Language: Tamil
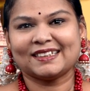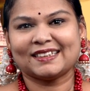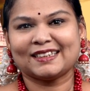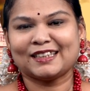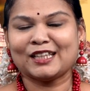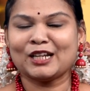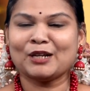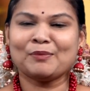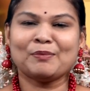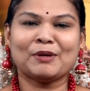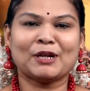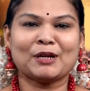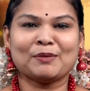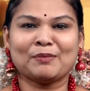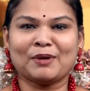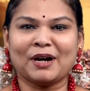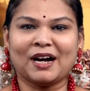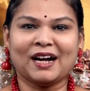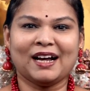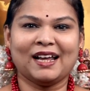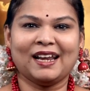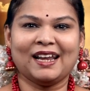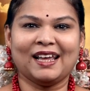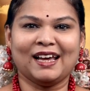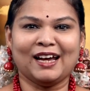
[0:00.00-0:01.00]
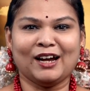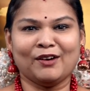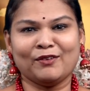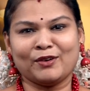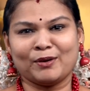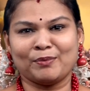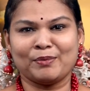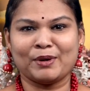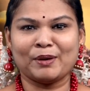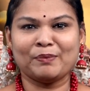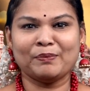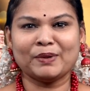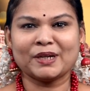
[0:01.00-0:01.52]
திருமணமாகலை
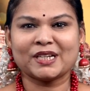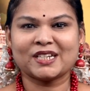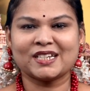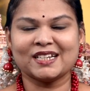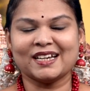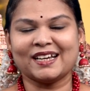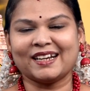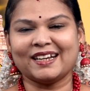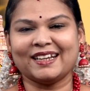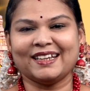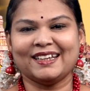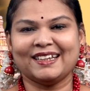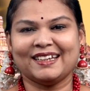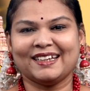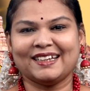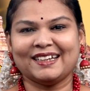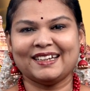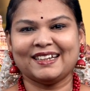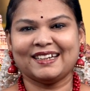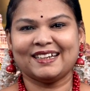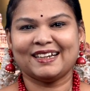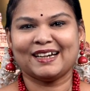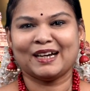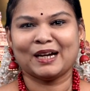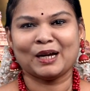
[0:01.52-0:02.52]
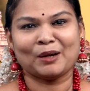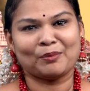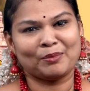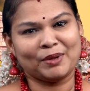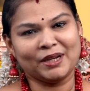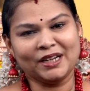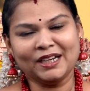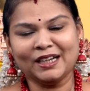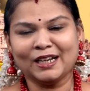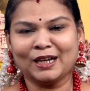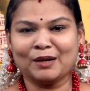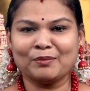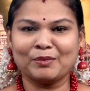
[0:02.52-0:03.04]
அவர் பிரம்மச்சாரி
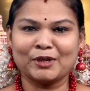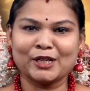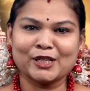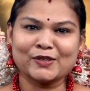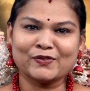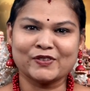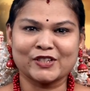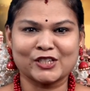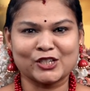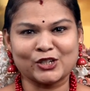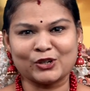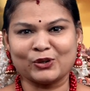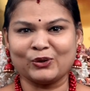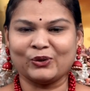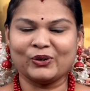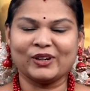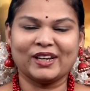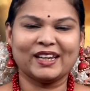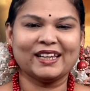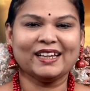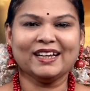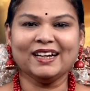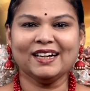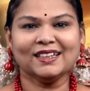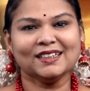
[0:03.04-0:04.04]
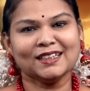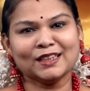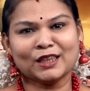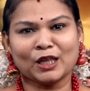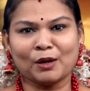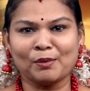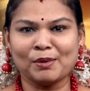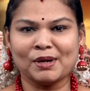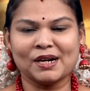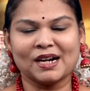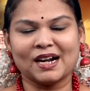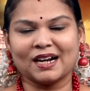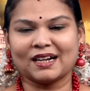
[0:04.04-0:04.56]
அப்படின்னு நாமெல்லாம் வச்சுருக்கோம் இல்லையா அது
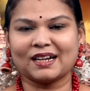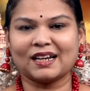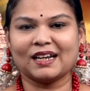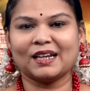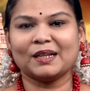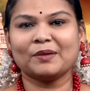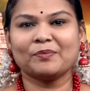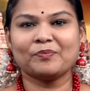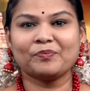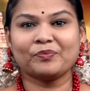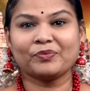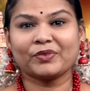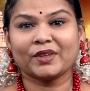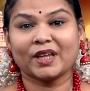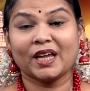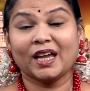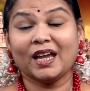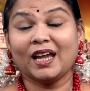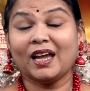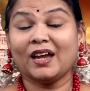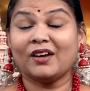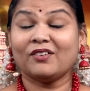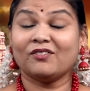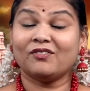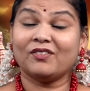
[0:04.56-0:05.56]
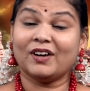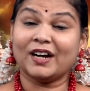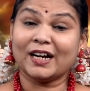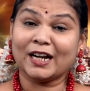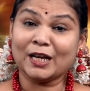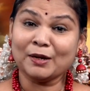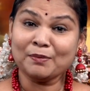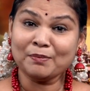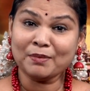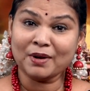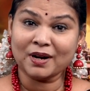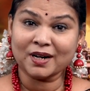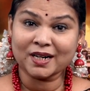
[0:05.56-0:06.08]
தமிழ்நாட்டில் வட
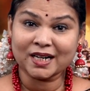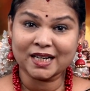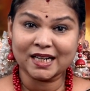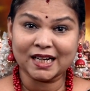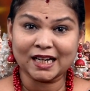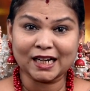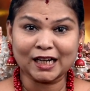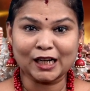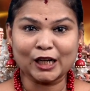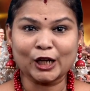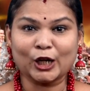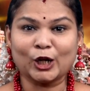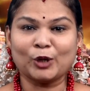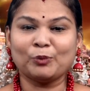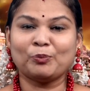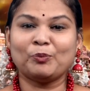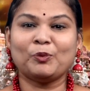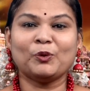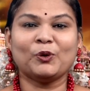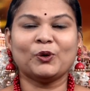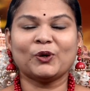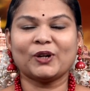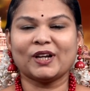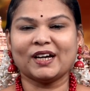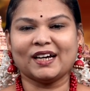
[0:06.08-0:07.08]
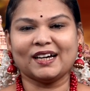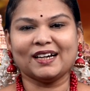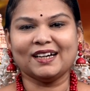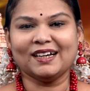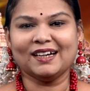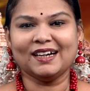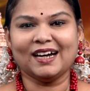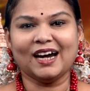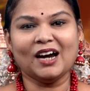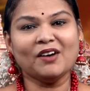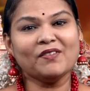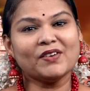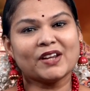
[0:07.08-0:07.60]
மாநிலங்களுக்கு போனால்
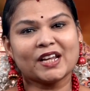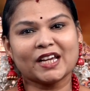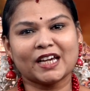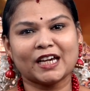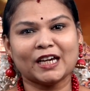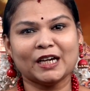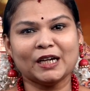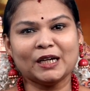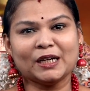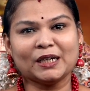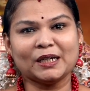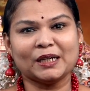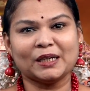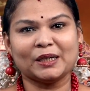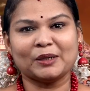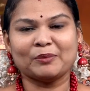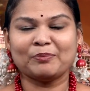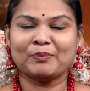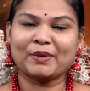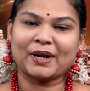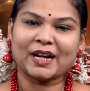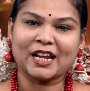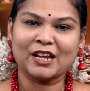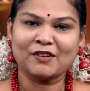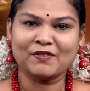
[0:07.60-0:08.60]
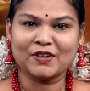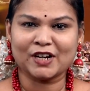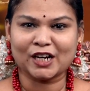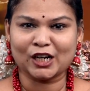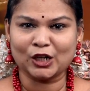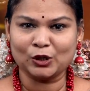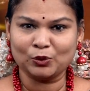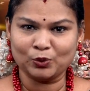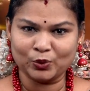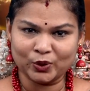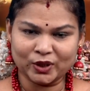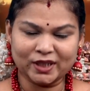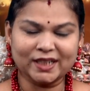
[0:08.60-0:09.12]
அவருக்கு
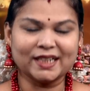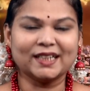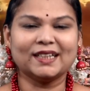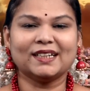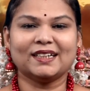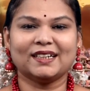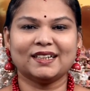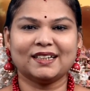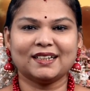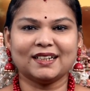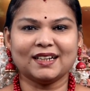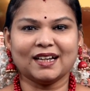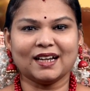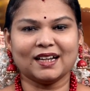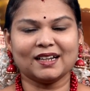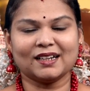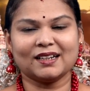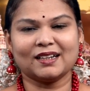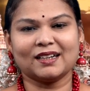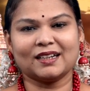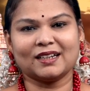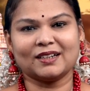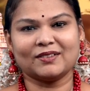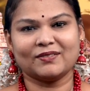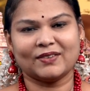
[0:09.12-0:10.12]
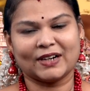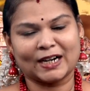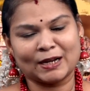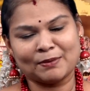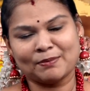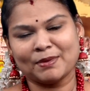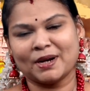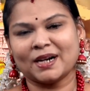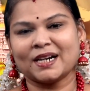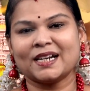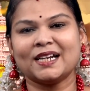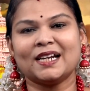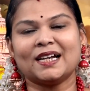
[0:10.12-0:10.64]
மனைவிகள் உண்டு நான் வட
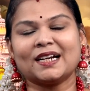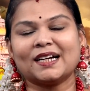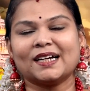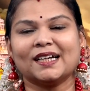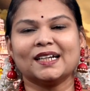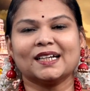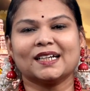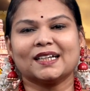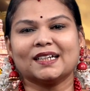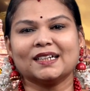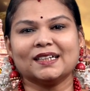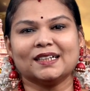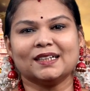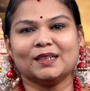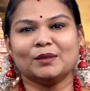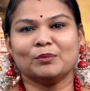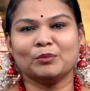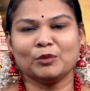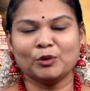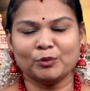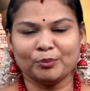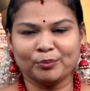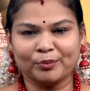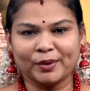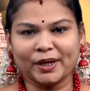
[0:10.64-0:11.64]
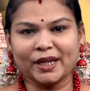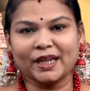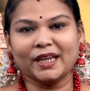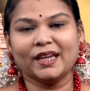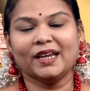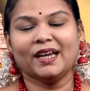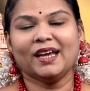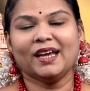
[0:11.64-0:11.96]
மாநிலங்களுக்கு மும்பை